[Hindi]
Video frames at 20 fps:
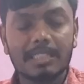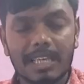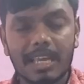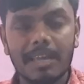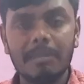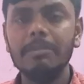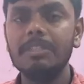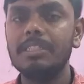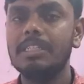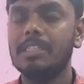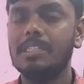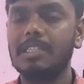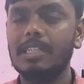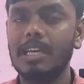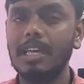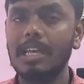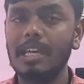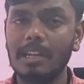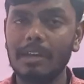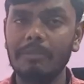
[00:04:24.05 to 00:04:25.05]
सेम
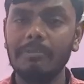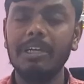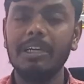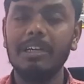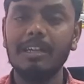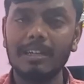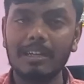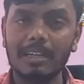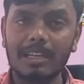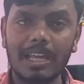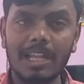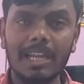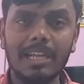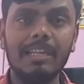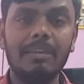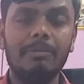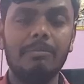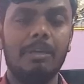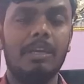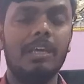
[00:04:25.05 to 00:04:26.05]
चीज़ें रेविंटन
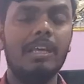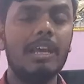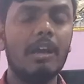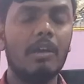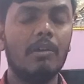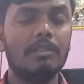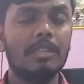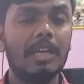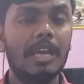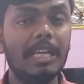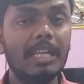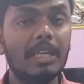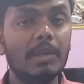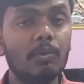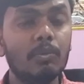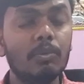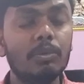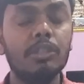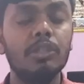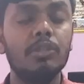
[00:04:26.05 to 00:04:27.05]
गेल के में क्या होता है
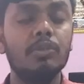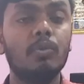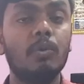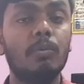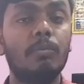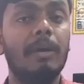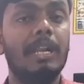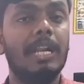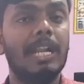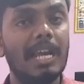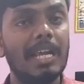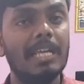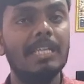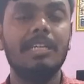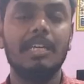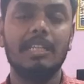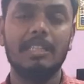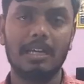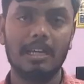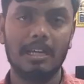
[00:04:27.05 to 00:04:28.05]
कि उस चीज़ को
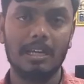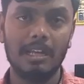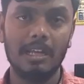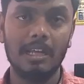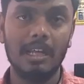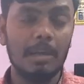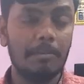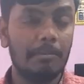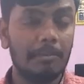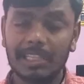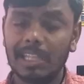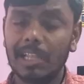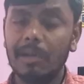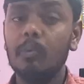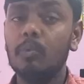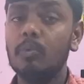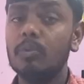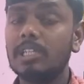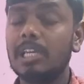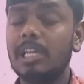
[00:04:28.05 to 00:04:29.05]
बनाया जाता है
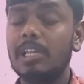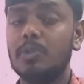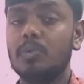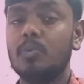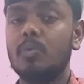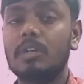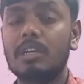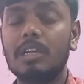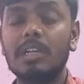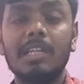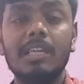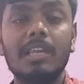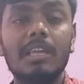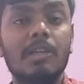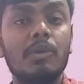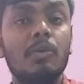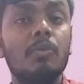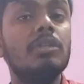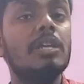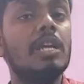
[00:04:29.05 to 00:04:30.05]
मतलब उसके लिए शॉर्टकट
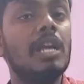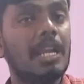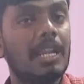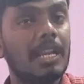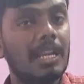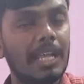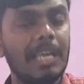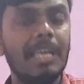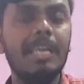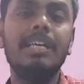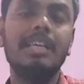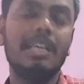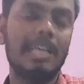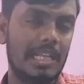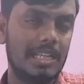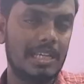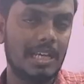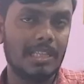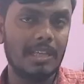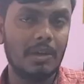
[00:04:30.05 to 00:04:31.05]
की यूज़ नहीं
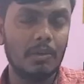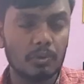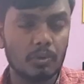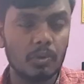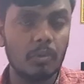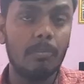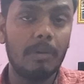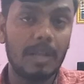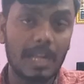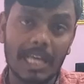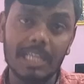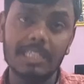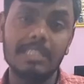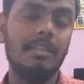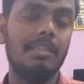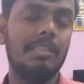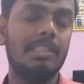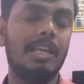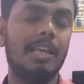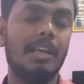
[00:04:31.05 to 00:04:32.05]
किया जाता उसको बना
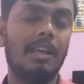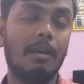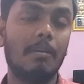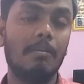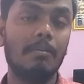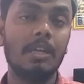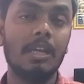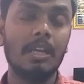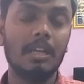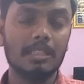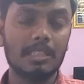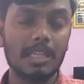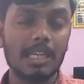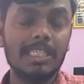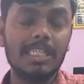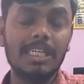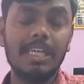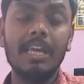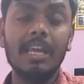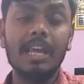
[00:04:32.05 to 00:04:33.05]
सकते हैं आप
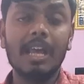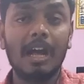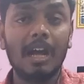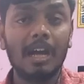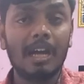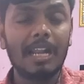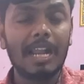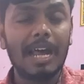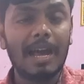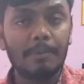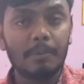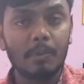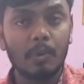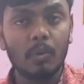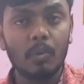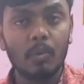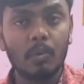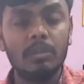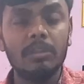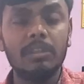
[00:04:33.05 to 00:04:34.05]
जैसे अगर
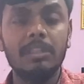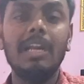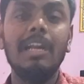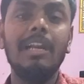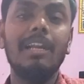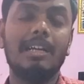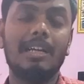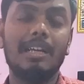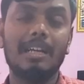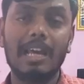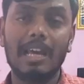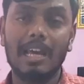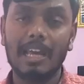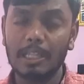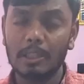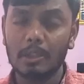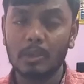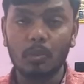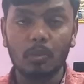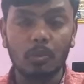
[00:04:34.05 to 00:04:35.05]
आपको उत्तर लिखना
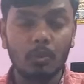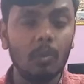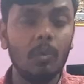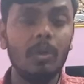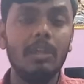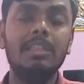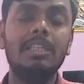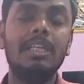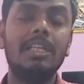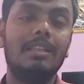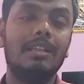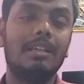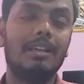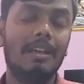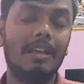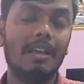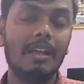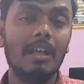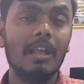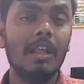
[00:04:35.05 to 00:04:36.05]
है तो ऊ देते
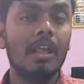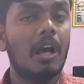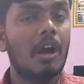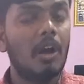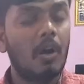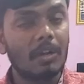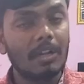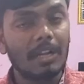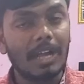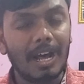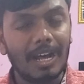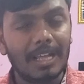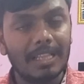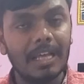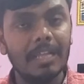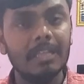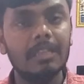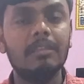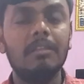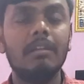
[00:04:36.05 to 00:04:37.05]
हैं और
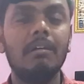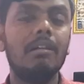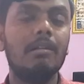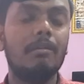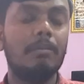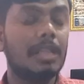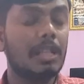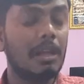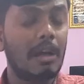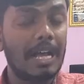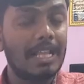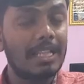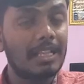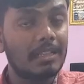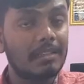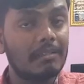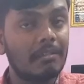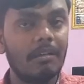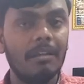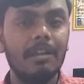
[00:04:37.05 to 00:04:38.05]
आधा तो मतलब
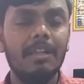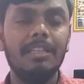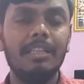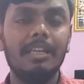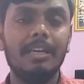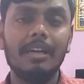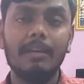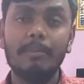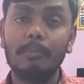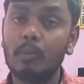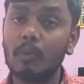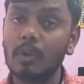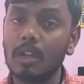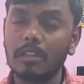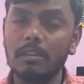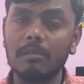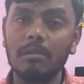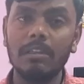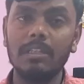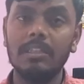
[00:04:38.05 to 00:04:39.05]
आधा तो ना देकर
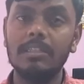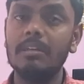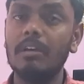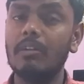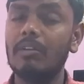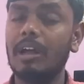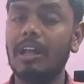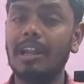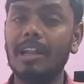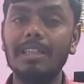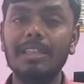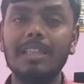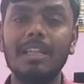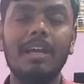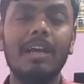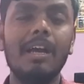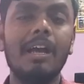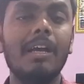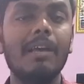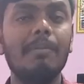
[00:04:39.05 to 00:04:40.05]
पूरा तो दीजिए और
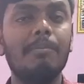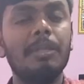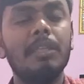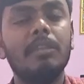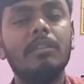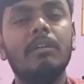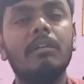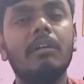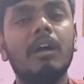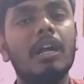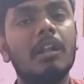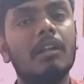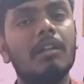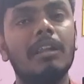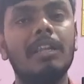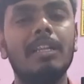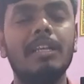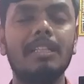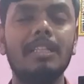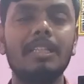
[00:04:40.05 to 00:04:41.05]
हलंत लगा के फिर तो
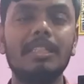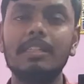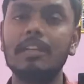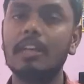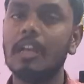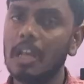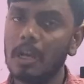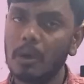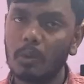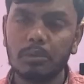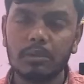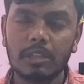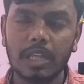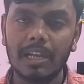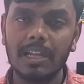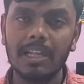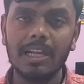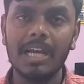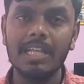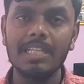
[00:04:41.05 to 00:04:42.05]
और लिख दीजिए
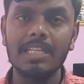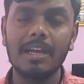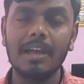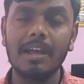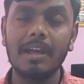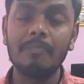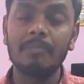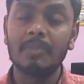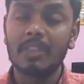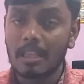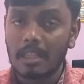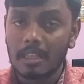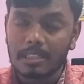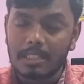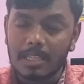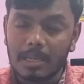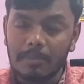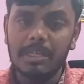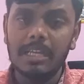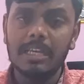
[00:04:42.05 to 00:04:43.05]
उत्तर लिखा जाएगा
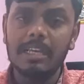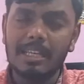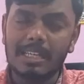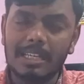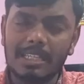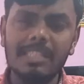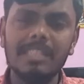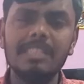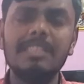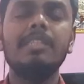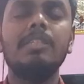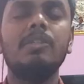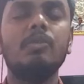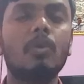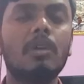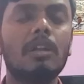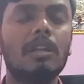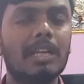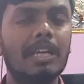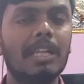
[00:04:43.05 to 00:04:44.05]
जबकि इसी
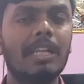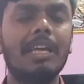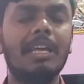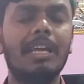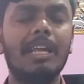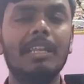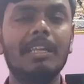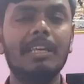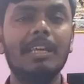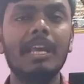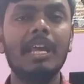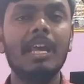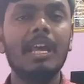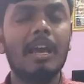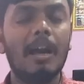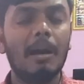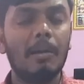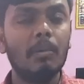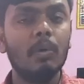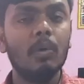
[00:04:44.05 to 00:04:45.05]
चीज़ को लिखने के लिए
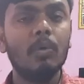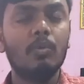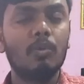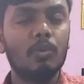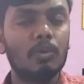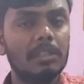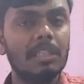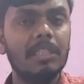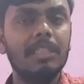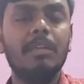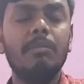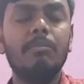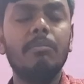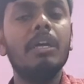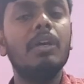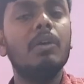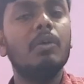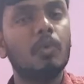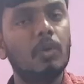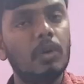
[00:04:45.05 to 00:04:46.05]
हम लोग कुर्ते दे
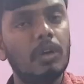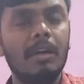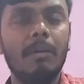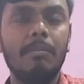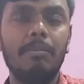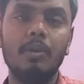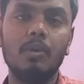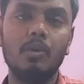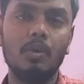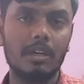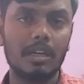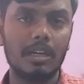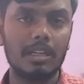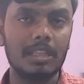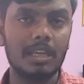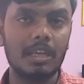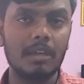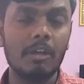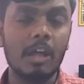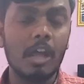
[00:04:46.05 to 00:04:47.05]
में कोड का प्रयोग
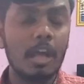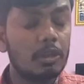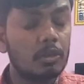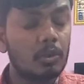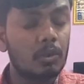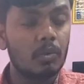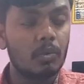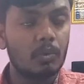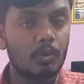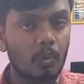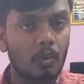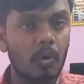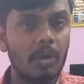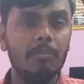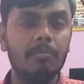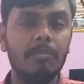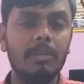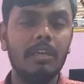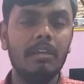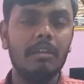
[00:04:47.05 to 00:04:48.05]
करते हैं तो
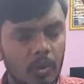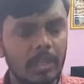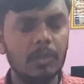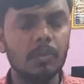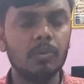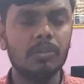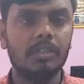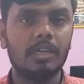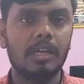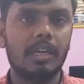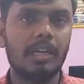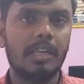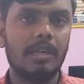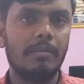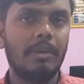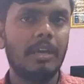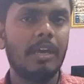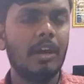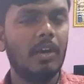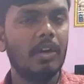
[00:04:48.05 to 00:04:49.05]
कोड में कोड यूज़
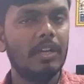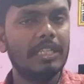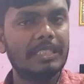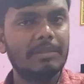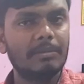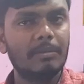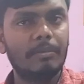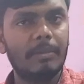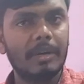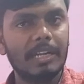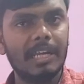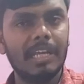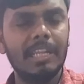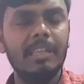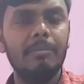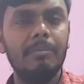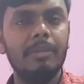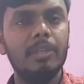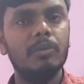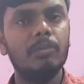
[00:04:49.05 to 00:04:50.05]
करने में और इसमें
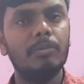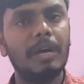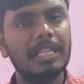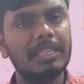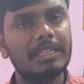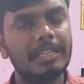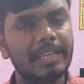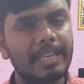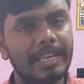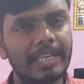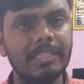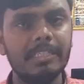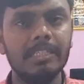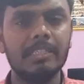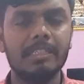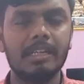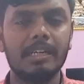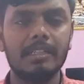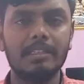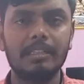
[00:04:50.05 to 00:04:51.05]
बनाने में मात्र एक
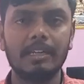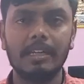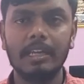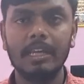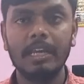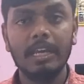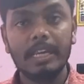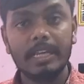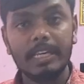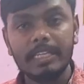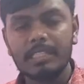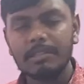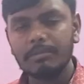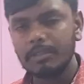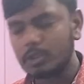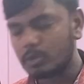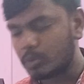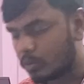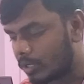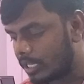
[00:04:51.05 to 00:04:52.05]
चीज़ का अंतर है
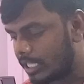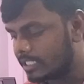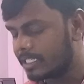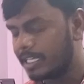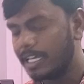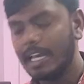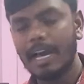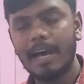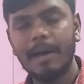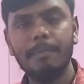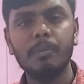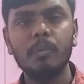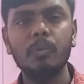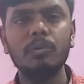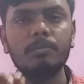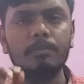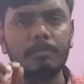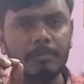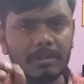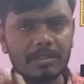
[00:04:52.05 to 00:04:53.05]
इसमें थोड़ा सा
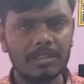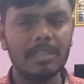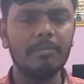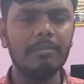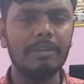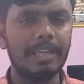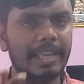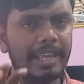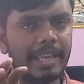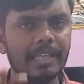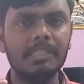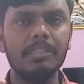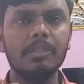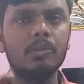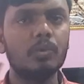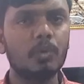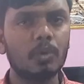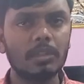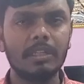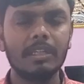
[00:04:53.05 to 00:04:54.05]
आपको मतलब एक
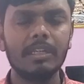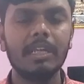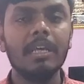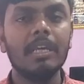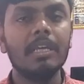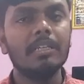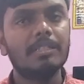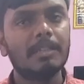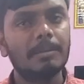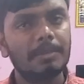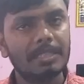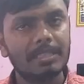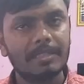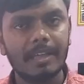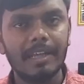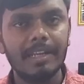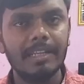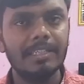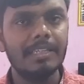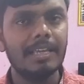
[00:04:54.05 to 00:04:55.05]
से दो दिन
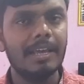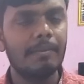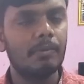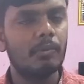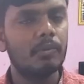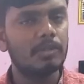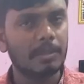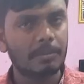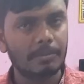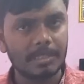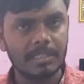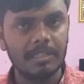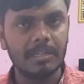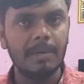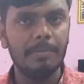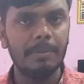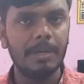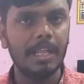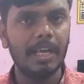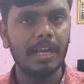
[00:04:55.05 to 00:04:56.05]
समझदारी से आपको
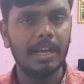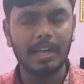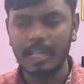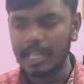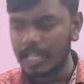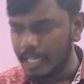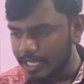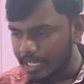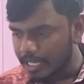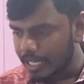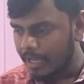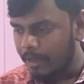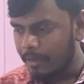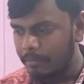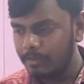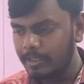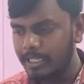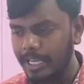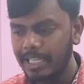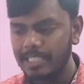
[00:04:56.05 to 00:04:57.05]
समझना पड़ेगा कि
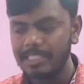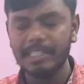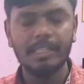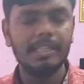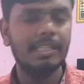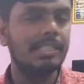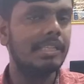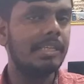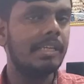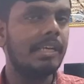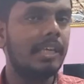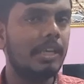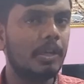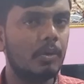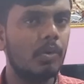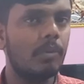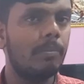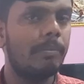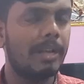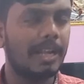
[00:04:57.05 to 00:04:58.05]
हम कैसे किसी
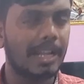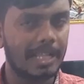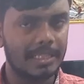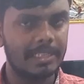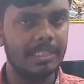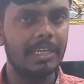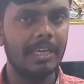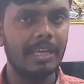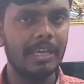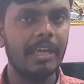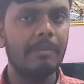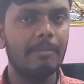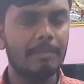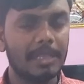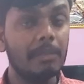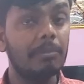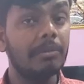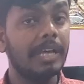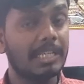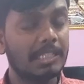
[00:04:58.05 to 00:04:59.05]
की को बनाते हैं
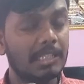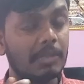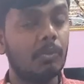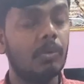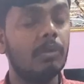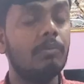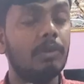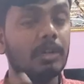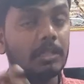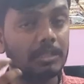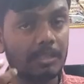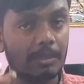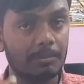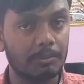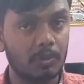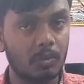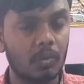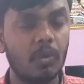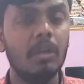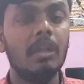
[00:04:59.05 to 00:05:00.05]
मतलब कैसे कोई वर्ड
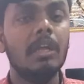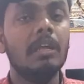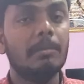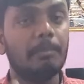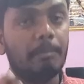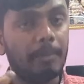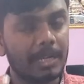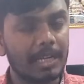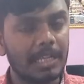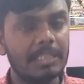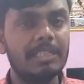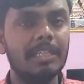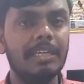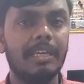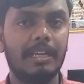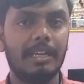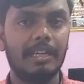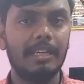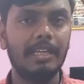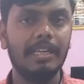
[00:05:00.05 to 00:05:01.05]
शब्द को
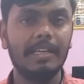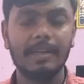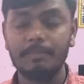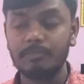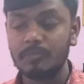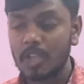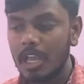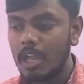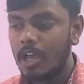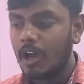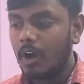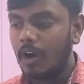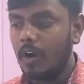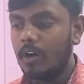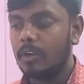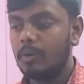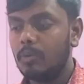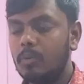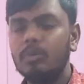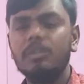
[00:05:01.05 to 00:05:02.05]
बनाते हैं ठीक है और